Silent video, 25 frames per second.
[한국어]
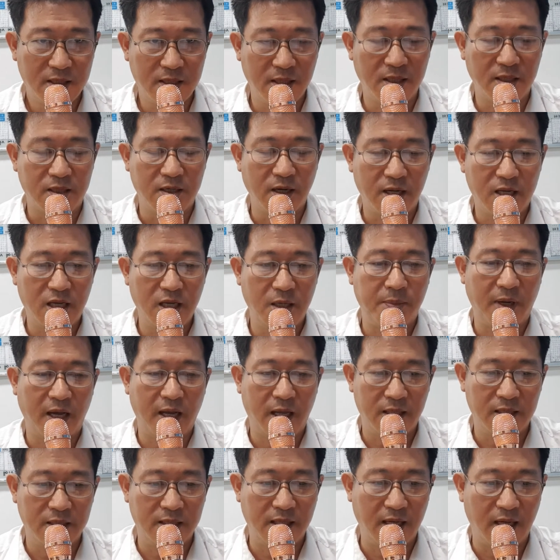저는 걷기 많이
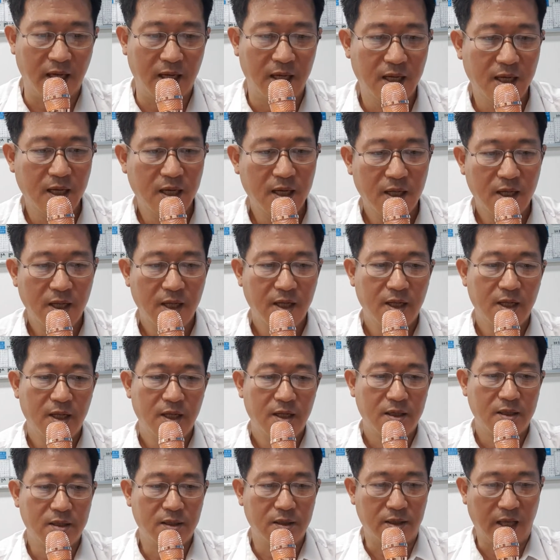하는데
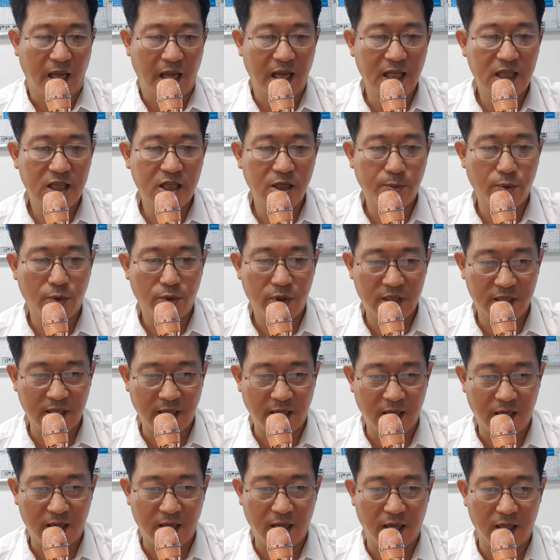그 게이트볼이나
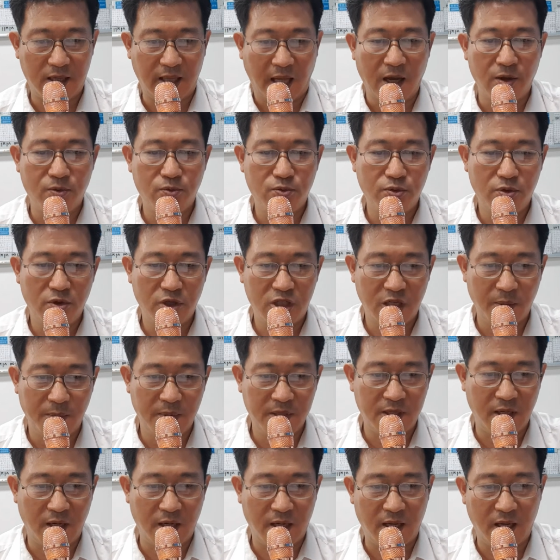이렇게 당구를
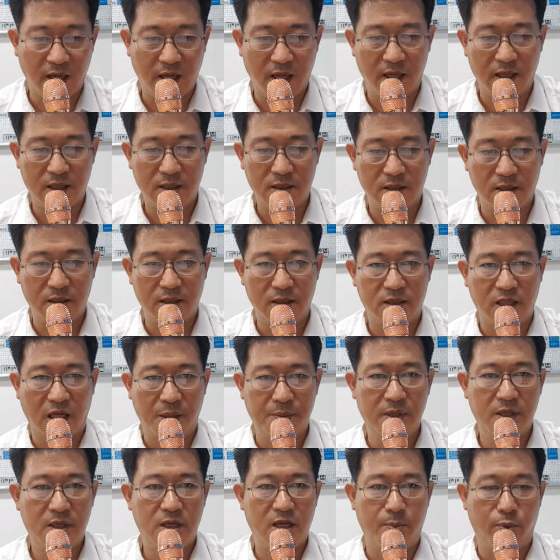치면서 이렇게 그
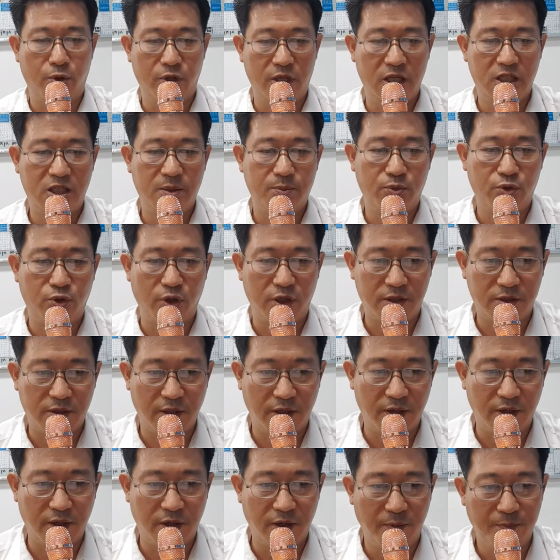재미있게 보내신 분도
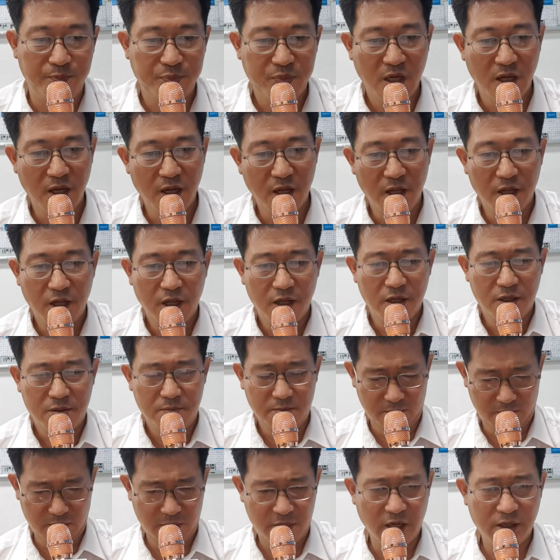있어요.
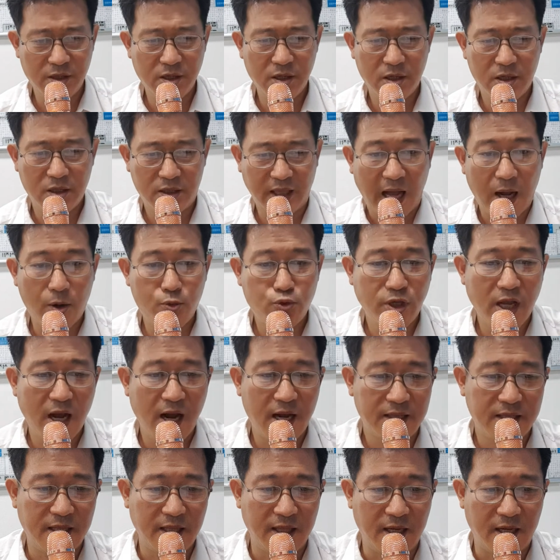저는 그 탁구장
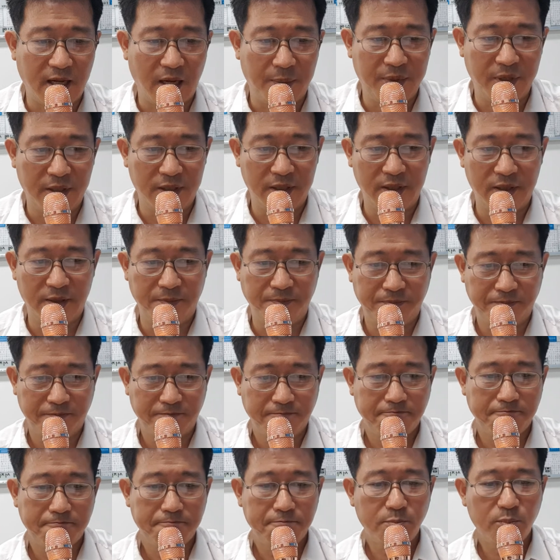같은 데 가면은
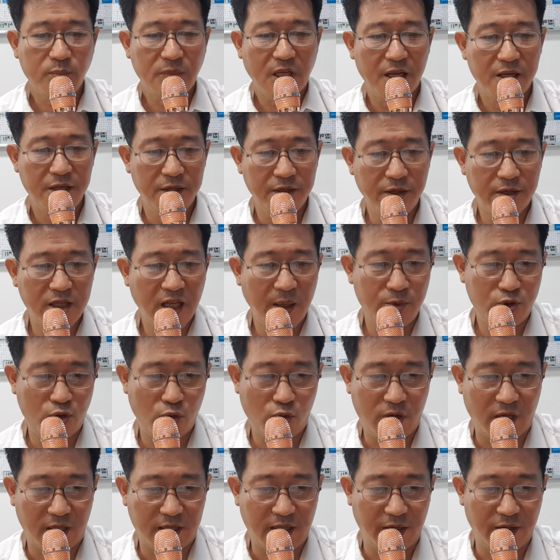이렇게 하면
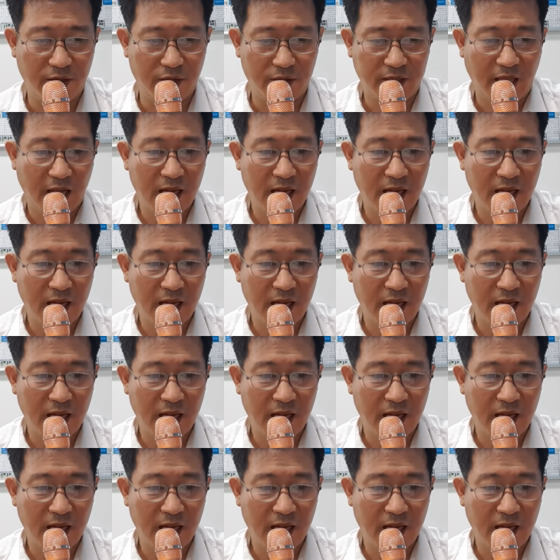좋을 것 같아요.